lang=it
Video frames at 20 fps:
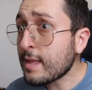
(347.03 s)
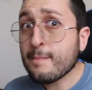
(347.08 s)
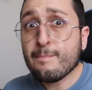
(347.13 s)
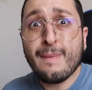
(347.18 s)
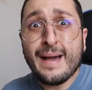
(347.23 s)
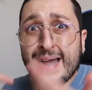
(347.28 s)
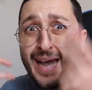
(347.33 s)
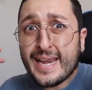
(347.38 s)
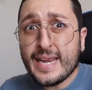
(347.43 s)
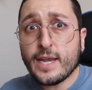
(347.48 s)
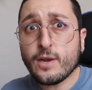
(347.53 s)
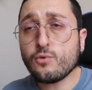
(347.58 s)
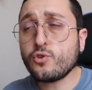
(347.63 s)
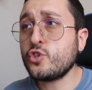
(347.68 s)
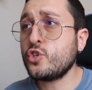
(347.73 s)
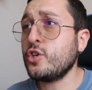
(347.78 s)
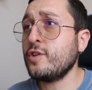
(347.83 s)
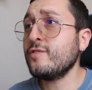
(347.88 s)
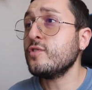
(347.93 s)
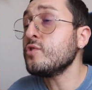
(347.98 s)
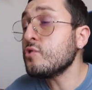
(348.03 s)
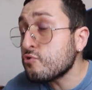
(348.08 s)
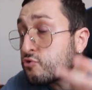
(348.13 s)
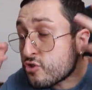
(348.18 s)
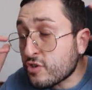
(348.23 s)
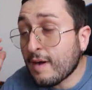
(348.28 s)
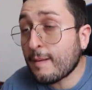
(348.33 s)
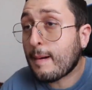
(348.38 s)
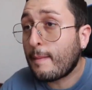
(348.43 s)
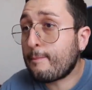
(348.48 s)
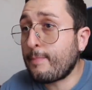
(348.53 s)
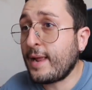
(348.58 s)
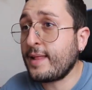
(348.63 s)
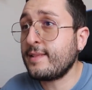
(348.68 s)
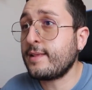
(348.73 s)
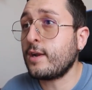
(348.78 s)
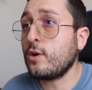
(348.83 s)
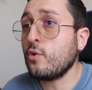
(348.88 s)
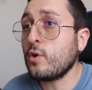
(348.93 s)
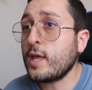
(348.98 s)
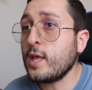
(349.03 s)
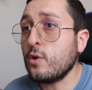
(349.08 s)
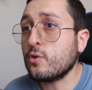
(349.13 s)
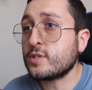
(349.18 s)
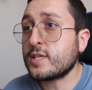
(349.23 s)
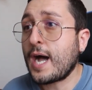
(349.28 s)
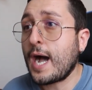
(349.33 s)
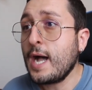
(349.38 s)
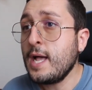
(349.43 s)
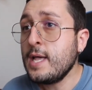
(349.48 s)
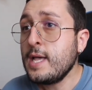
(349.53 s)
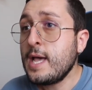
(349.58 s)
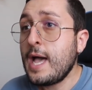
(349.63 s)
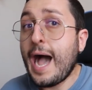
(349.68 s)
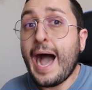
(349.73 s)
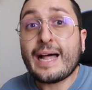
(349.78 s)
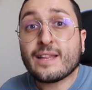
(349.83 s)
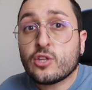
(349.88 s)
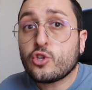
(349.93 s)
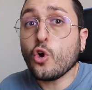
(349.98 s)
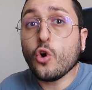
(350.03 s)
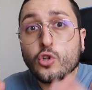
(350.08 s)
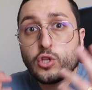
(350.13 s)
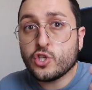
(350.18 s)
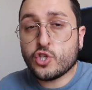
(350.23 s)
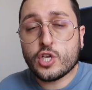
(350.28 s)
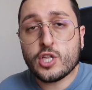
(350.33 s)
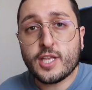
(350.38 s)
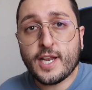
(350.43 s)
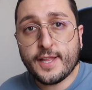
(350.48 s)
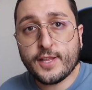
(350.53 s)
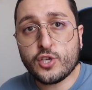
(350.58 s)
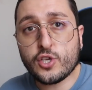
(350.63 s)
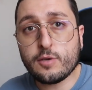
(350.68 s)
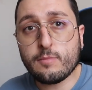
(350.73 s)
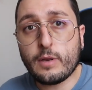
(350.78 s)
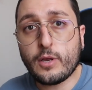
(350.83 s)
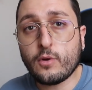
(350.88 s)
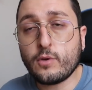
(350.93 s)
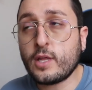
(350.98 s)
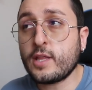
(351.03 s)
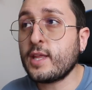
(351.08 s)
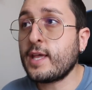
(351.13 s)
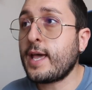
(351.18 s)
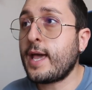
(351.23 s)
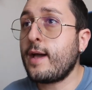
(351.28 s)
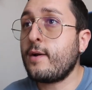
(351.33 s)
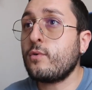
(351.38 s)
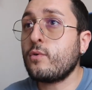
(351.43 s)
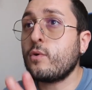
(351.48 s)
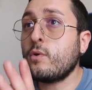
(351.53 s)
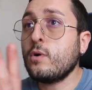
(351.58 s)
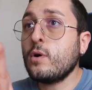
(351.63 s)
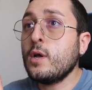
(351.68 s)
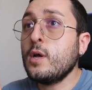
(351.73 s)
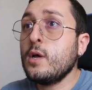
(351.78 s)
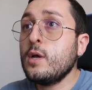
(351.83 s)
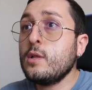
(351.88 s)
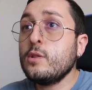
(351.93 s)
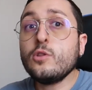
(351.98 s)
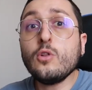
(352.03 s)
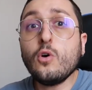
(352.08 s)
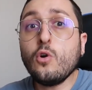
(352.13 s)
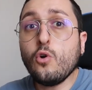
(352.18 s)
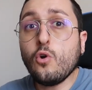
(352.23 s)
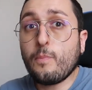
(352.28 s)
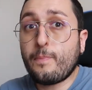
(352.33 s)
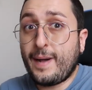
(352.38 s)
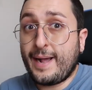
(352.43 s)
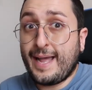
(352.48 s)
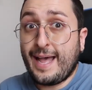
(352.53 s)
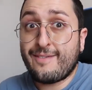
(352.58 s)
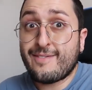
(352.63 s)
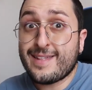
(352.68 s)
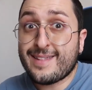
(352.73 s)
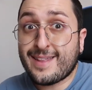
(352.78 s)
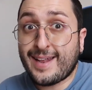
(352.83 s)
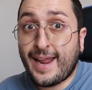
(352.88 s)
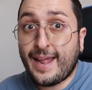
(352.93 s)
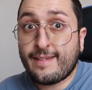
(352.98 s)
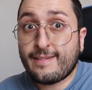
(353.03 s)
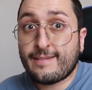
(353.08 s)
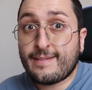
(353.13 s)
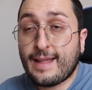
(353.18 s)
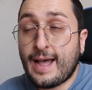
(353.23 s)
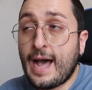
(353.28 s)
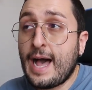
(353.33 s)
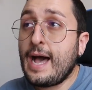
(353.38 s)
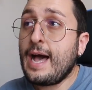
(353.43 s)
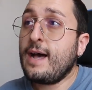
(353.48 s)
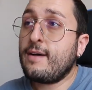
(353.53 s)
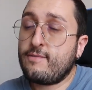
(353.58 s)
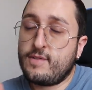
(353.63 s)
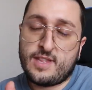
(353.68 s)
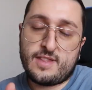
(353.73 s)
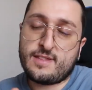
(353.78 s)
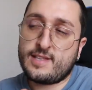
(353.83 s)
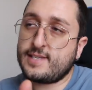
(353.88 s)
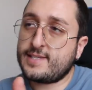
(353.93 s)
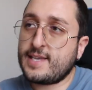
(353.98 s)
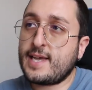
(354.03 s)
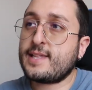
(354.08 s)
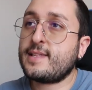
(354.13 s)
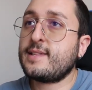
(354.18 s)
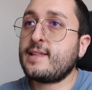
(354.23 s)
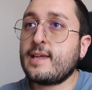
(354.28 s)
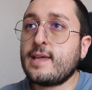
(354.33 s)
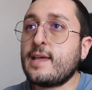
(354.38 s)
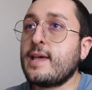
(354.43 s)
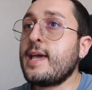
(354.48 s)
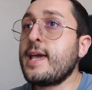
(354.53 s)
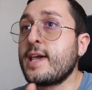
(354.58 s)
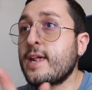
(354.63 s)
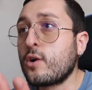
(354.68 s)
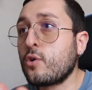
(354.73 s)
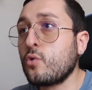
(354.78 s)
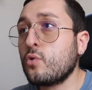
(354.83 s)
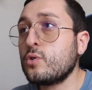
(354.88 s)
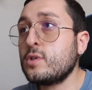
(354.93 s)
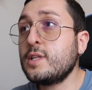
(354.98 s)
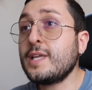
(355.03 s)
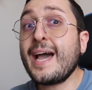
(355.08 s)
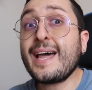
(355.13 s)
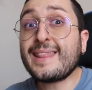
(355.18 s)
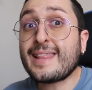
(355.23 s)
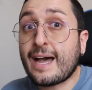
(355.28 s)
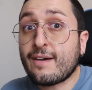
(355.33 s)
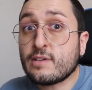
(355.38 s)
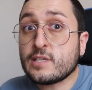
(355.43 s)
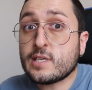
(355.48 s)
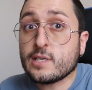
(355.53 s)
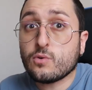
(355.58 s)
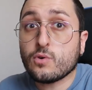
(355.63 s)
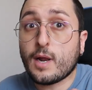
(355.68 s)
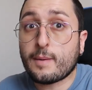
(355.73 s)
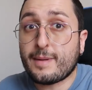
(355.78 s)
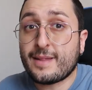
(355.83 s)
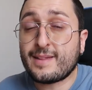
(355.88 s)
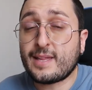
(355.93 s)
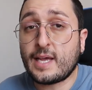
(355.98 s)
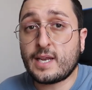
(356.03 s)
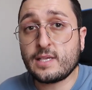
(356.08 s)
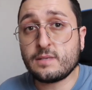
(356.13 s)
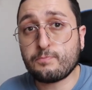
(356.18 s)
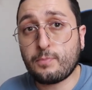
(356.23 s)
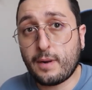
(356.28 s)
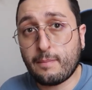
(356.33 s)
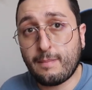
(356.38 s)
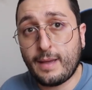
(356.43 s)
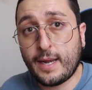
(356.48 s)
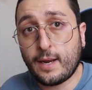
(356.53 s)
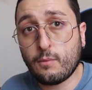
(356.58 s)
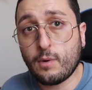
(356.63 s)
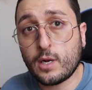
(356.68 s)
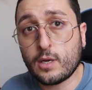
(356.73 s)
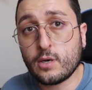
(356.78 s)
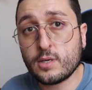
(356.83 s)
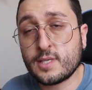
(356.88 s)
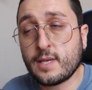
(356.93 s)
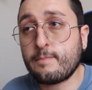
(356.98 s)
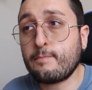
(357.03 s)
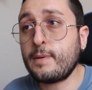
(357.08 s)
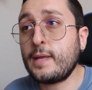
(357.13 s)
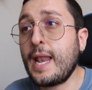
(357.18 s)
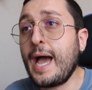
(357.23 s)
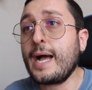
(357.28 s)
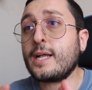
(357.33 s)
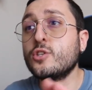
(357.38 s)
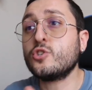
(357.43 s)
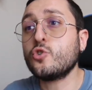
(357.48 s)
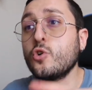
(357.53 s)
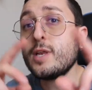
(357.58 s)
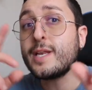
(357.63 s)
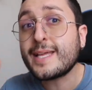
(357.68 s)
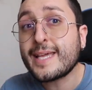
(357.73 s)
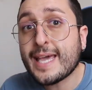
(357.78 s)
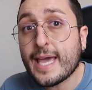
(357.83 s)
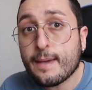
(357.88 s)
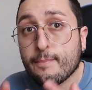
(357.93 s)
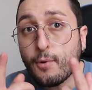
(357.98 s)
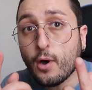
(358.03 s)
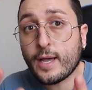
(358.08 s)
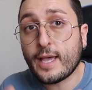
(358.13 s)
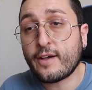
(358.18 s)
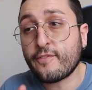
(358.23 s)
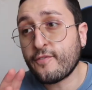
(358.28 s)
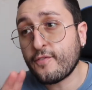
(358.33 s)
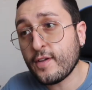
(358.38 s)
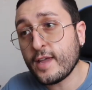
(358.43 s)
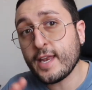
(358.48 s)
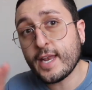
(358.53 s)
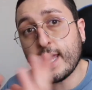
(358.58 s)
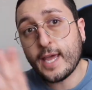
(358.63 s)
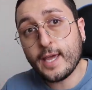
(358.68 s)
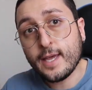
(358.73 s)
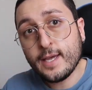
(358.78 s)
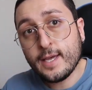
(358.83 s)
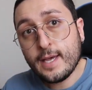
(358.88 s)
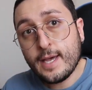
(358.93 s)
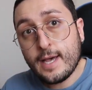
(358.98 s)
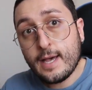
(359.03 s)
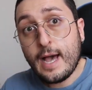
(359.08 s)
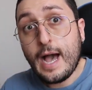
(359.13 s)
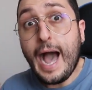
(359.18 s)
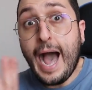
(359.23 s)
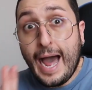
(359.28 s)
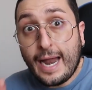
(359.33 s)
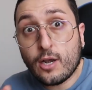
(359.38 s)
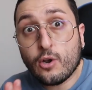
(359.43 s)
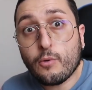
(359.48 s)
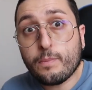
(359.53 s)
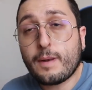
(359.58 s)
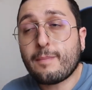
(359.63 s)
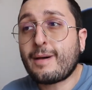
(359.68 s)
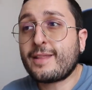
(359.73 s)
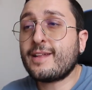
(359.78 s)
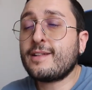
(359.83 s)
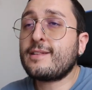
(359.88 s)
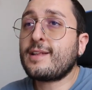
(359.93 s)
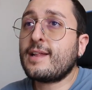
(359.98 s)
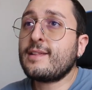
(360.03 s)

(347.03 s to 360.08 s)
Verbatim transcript: magari riusci riuscivamo a prenderlo chi lo sa a 12-13 milioni di euro non lo pagavi 30, 27 e rotti, andavi sicuramente a risparmiare qualcosa a bilancio, il che poi a fine anno prima del